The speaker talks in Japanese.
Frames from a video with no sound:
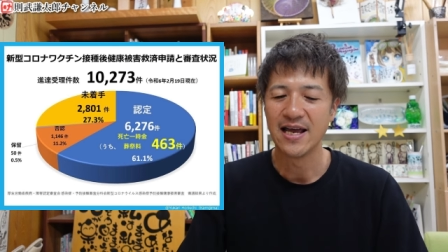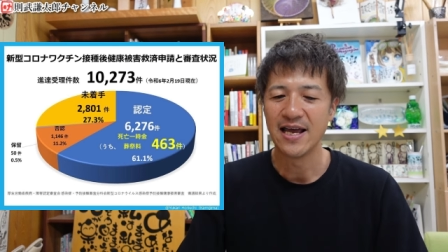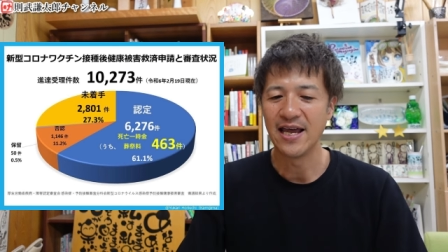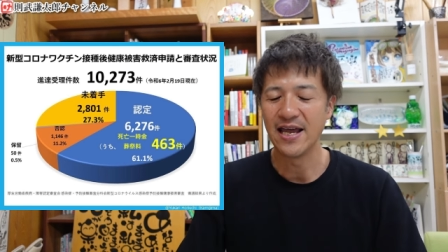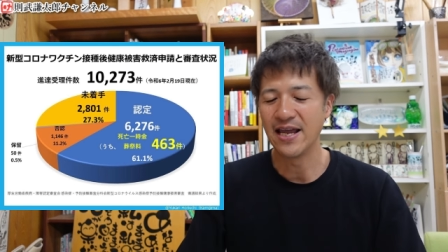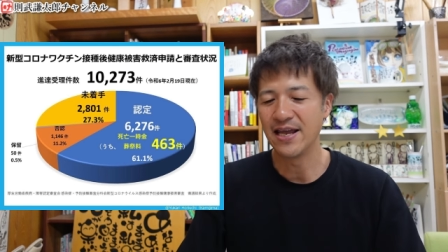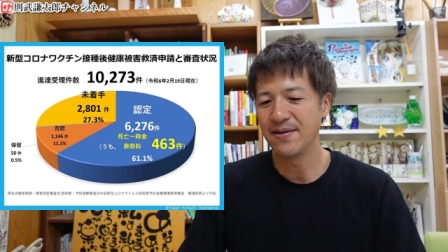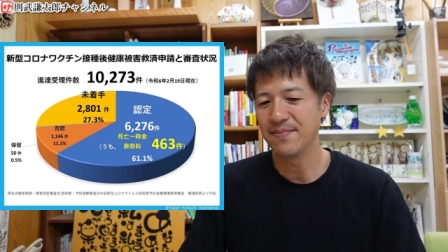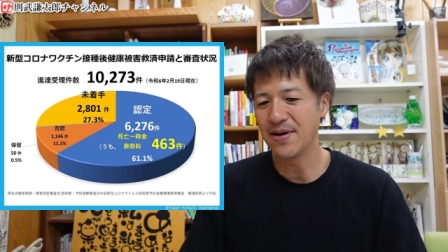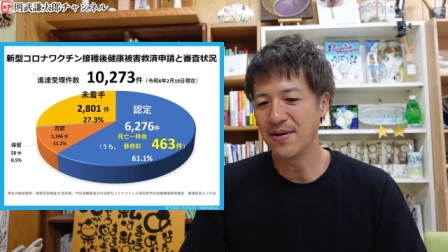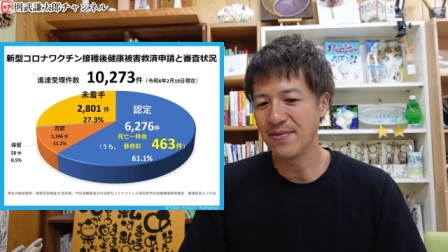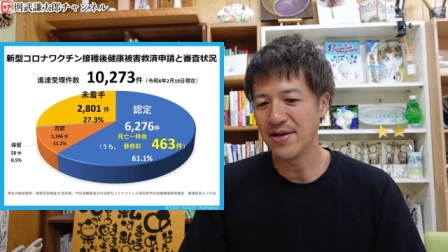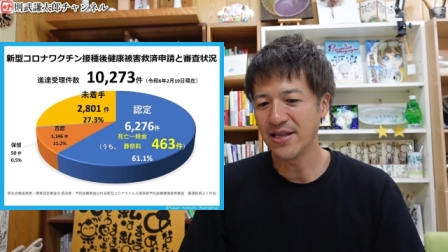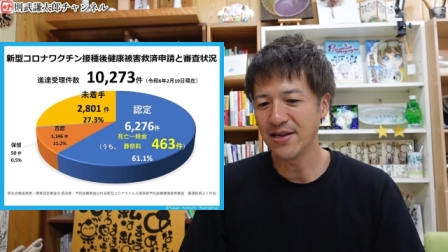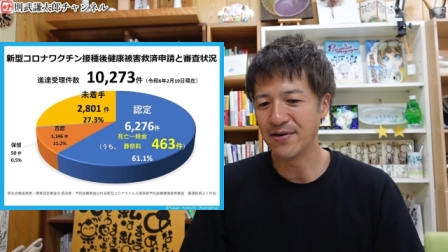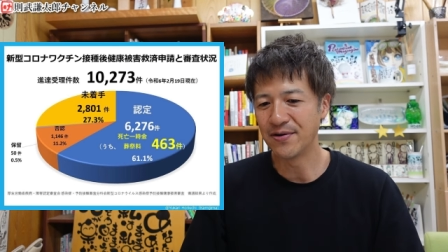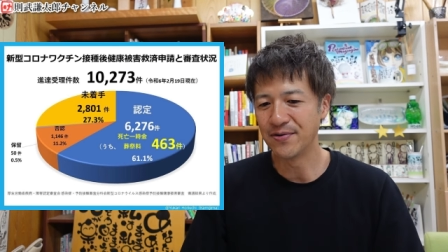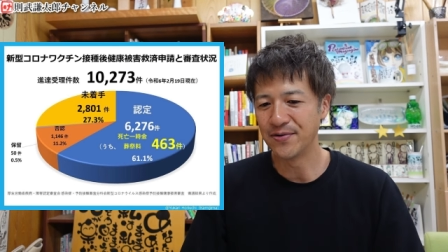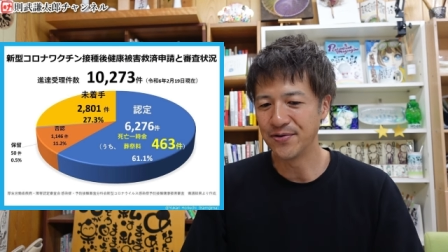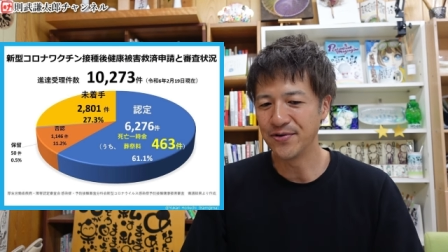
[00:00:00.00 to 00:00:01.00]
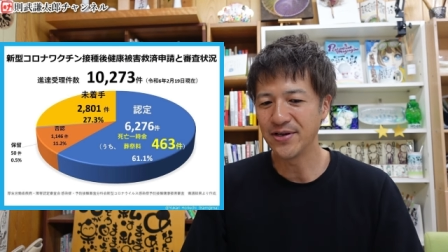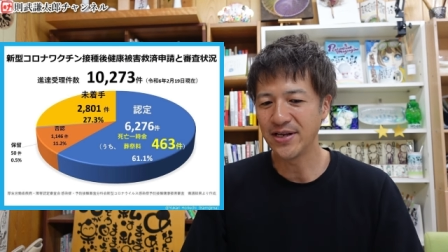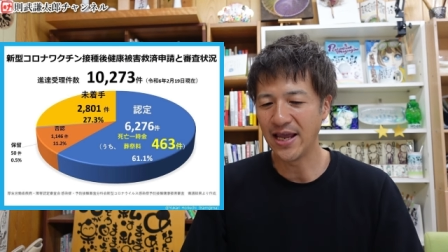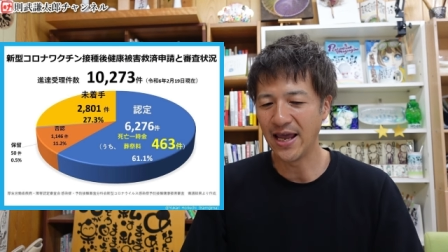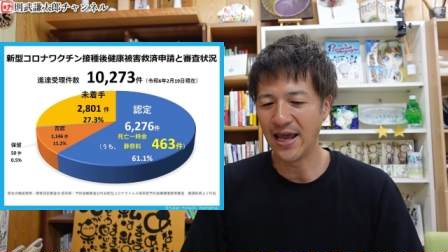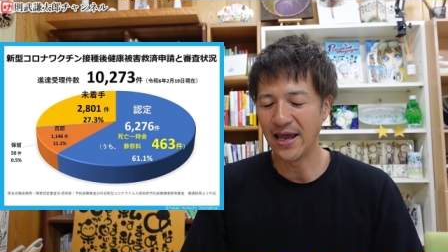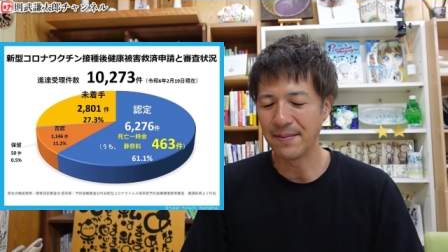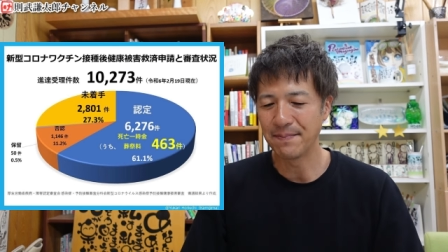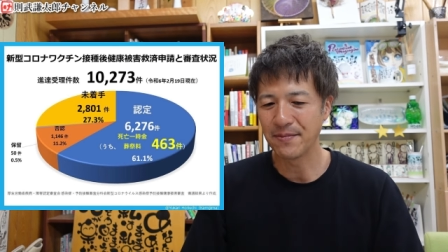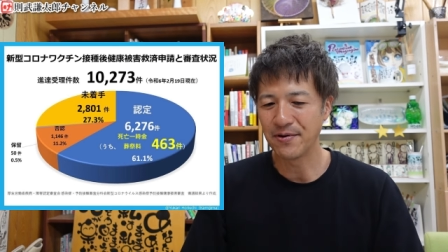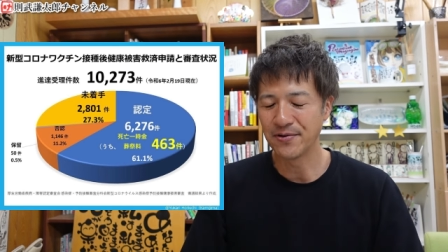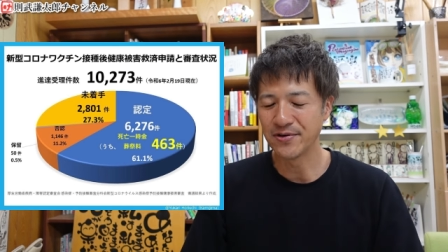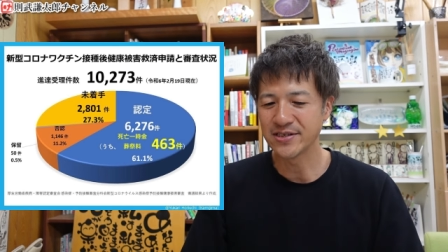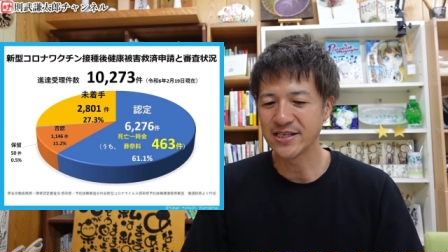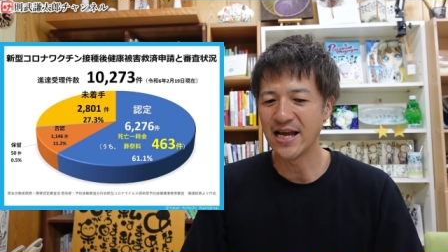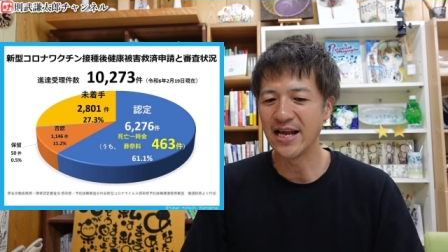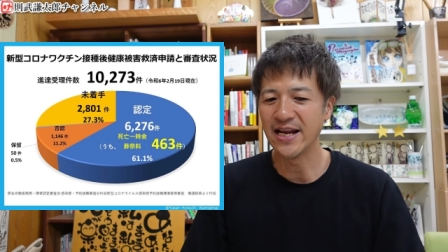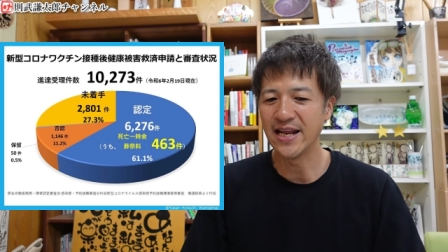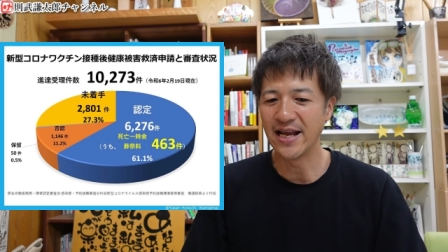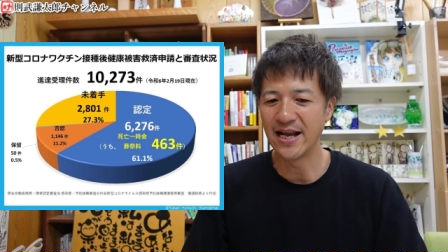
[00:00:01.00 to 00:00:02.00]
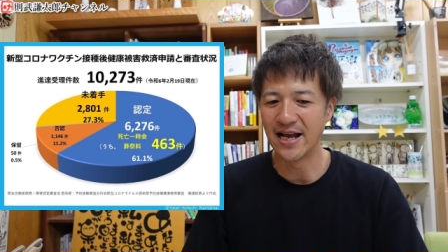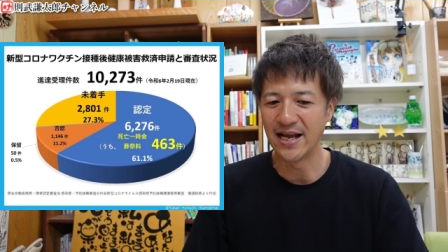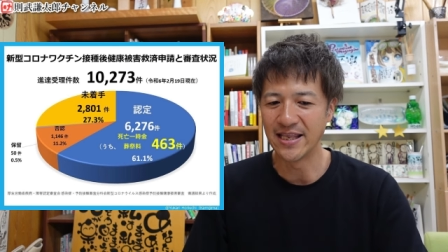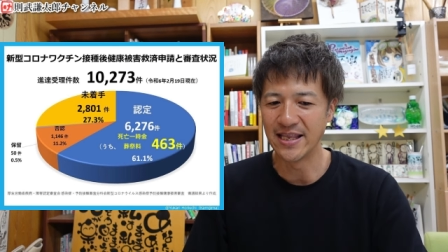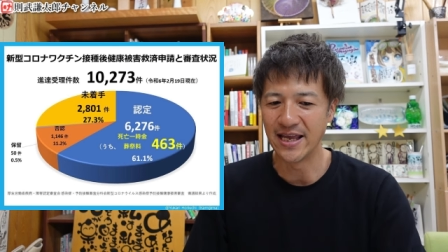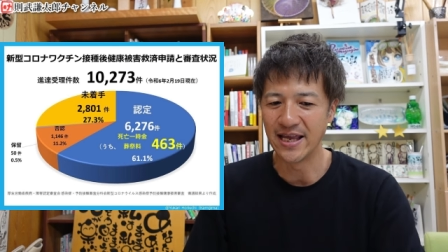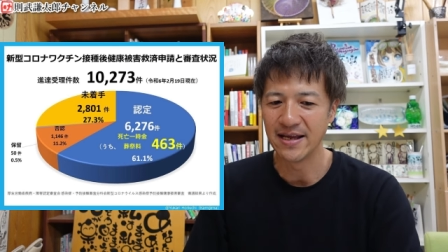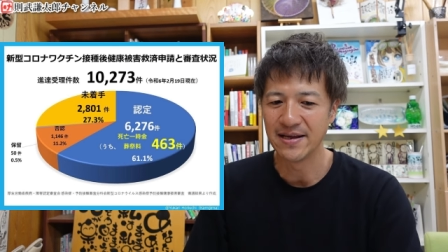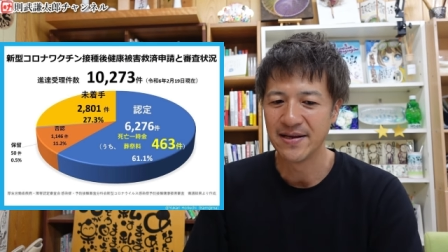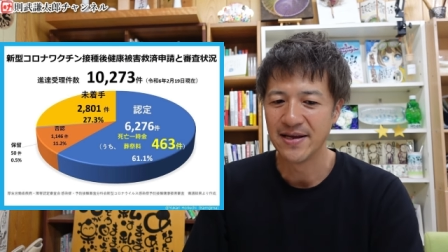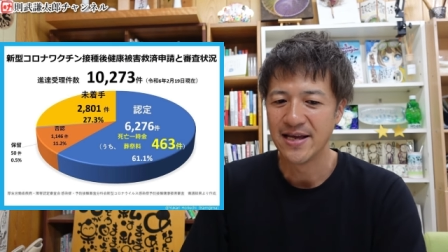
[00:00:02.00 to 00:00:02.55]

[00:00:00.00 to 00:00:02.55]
今までの累計、この3年間で、